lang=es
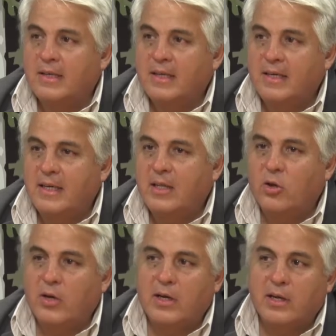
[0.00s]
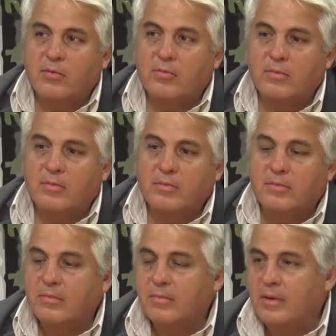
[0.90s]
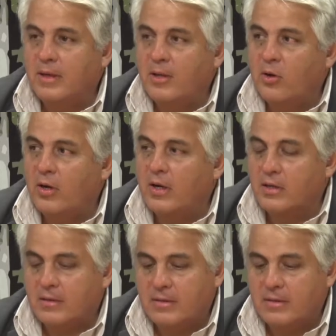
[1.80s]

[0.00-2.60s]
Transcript: Y, el dólar es un... el dólar,